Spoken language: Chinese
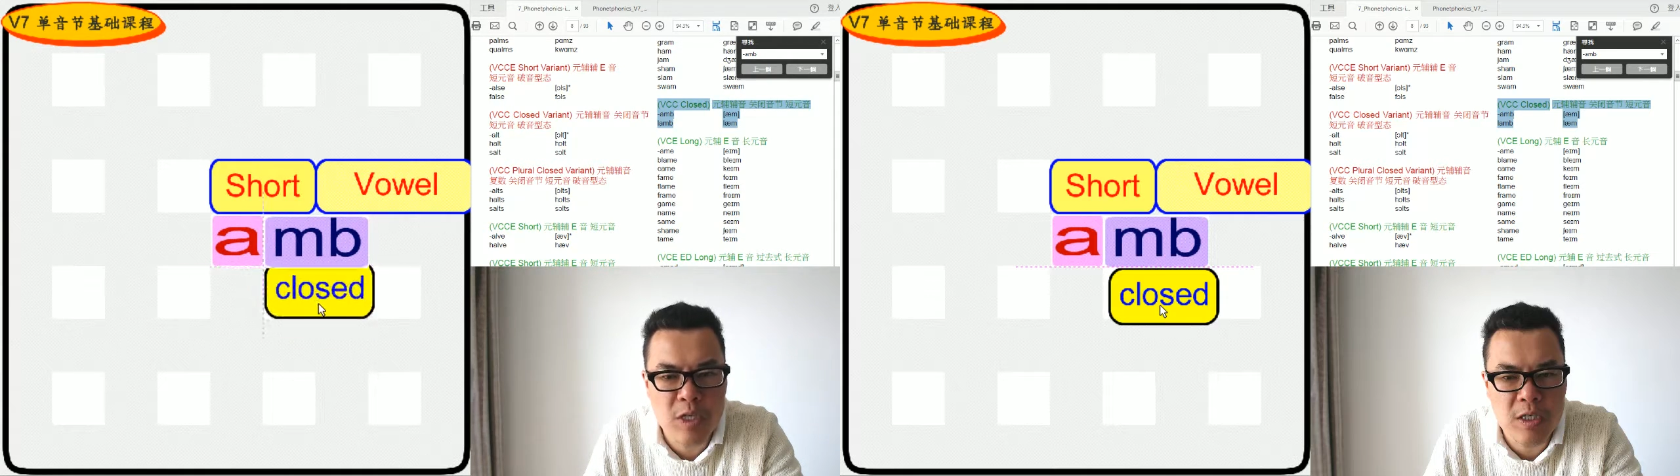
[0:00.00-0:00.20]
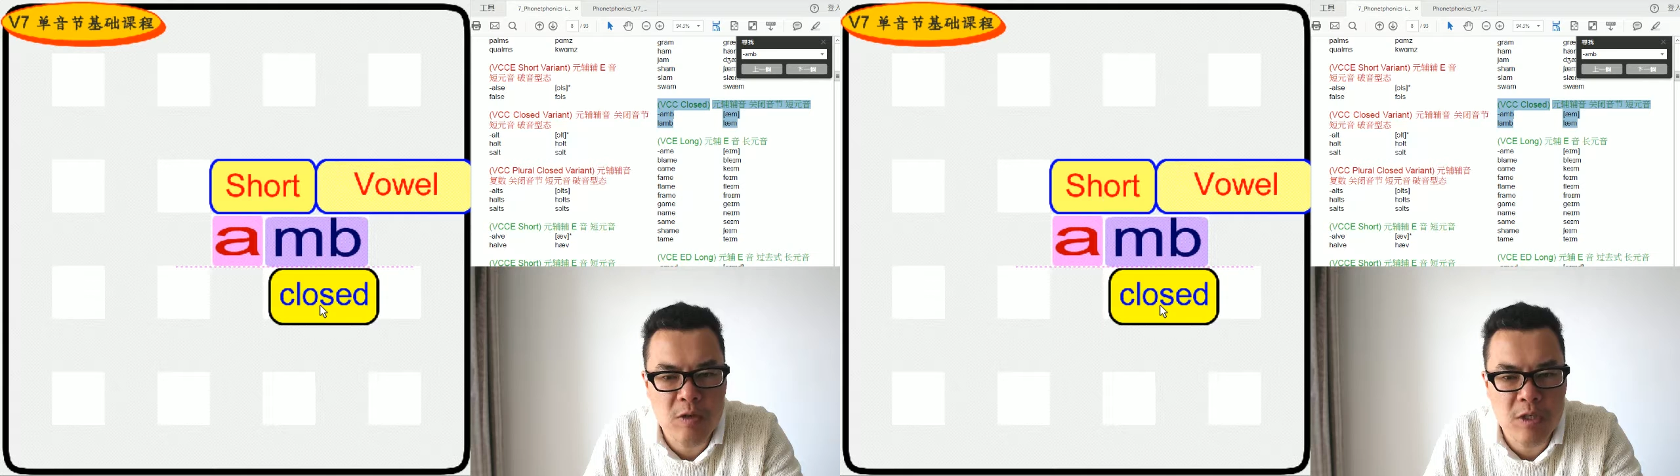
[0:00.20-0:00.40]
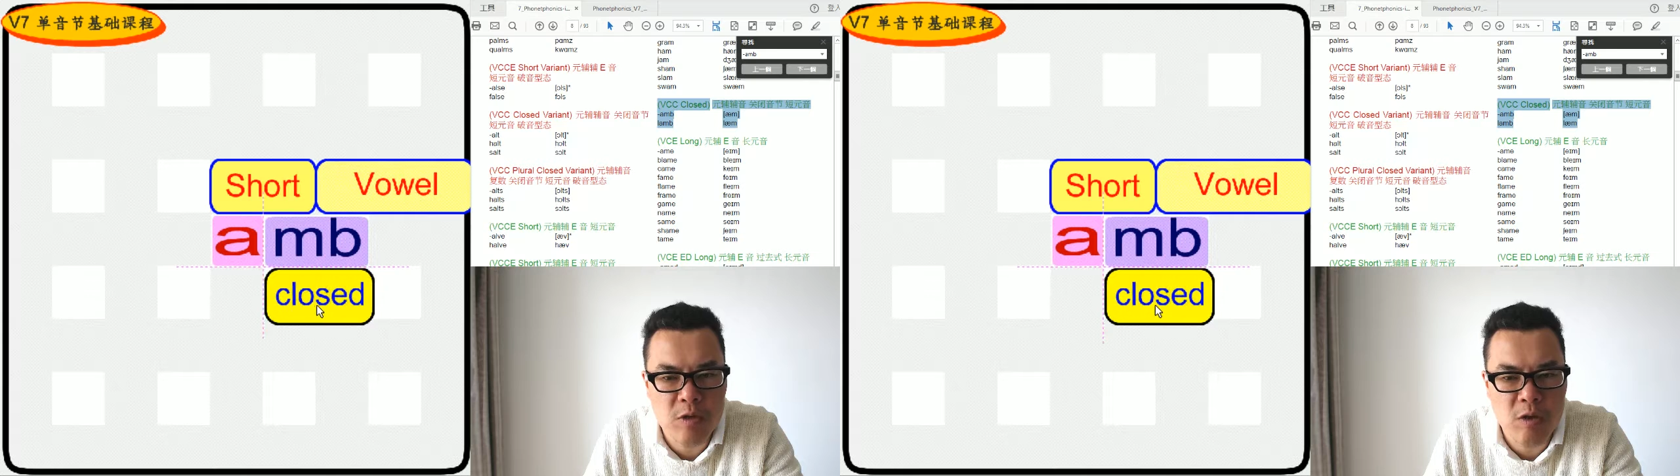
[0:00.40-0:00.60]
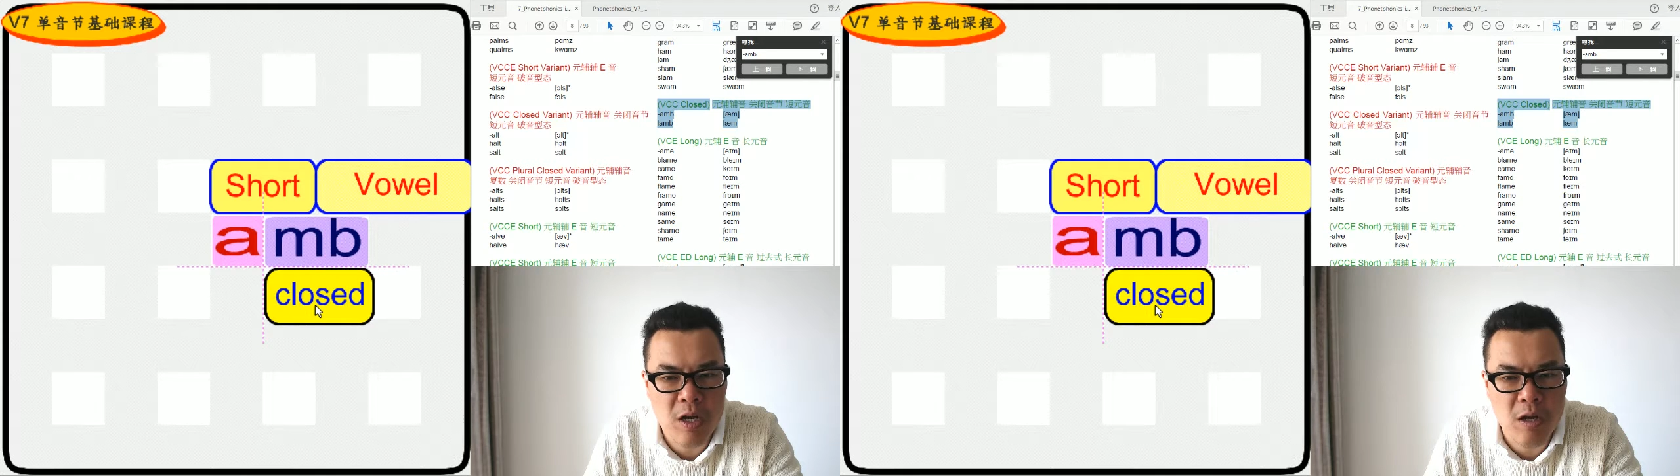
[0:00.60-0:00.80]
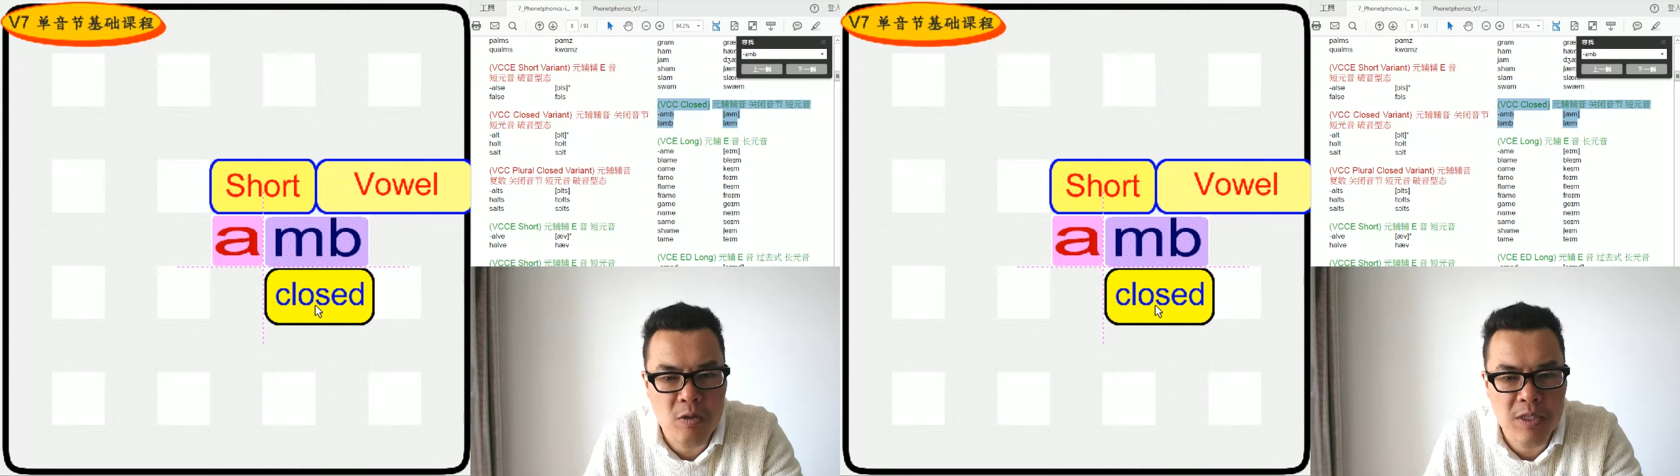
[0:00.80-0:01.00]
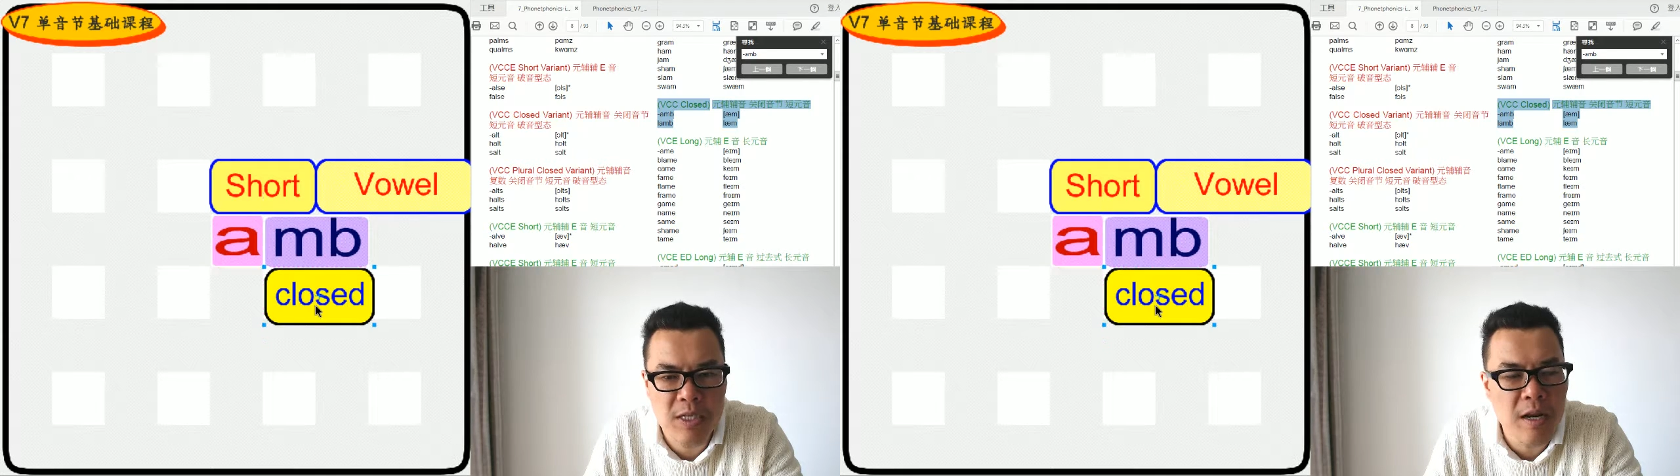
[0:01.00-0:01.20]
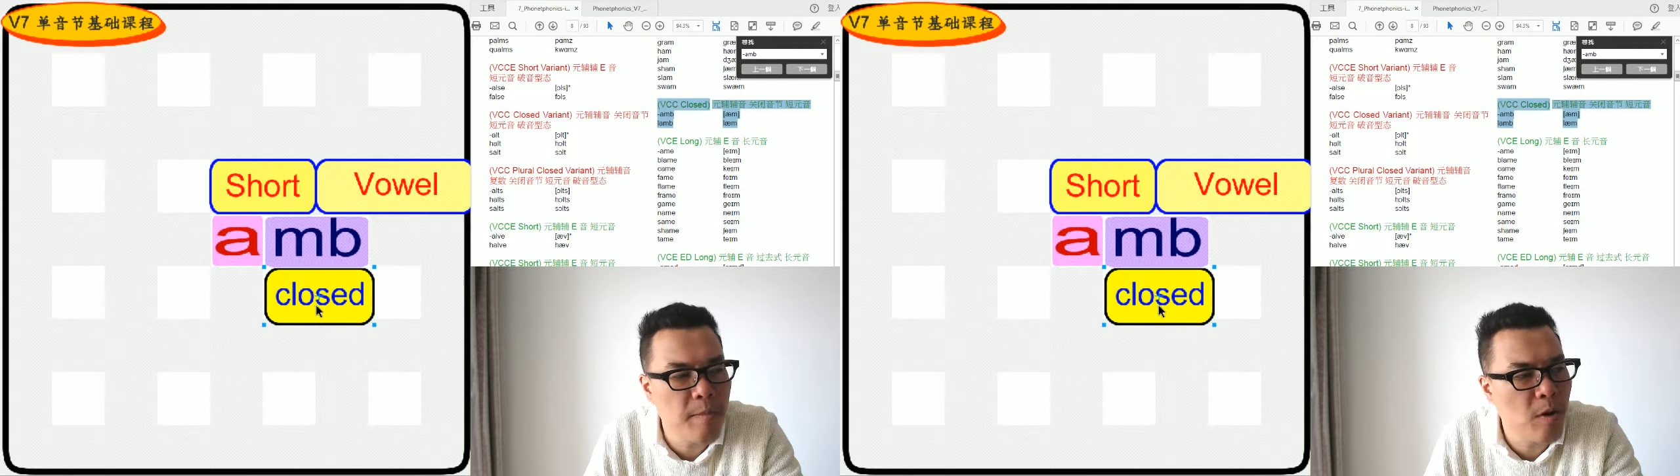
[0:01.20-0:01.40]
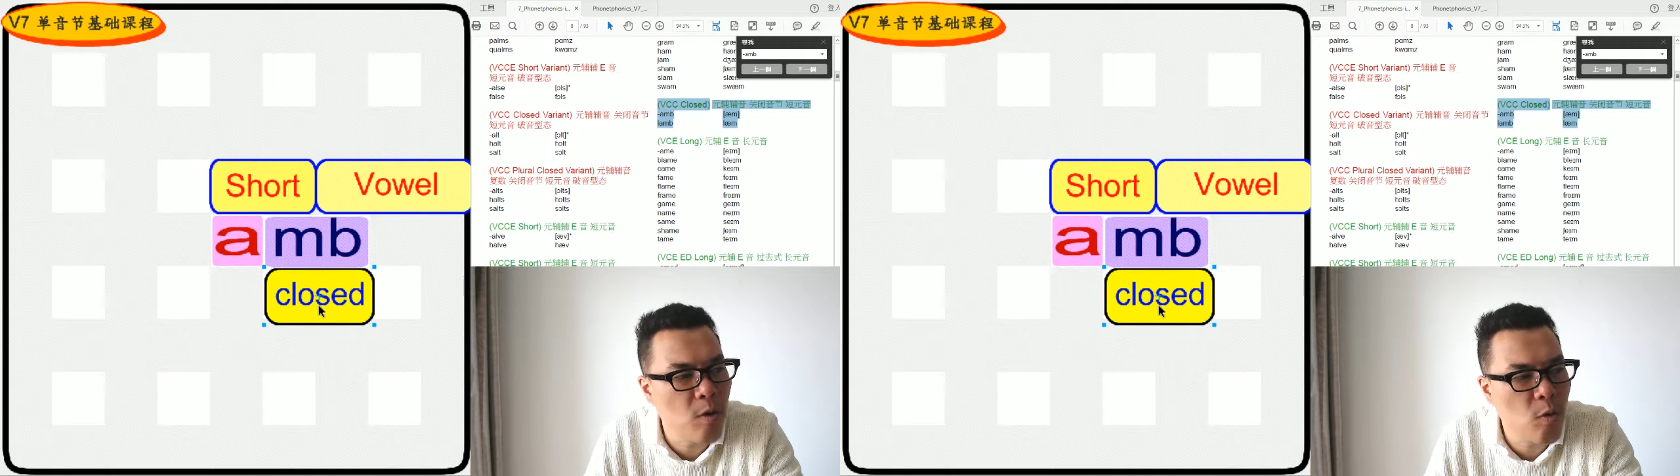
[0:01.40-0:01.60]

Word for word: 时候叫做 close syllable，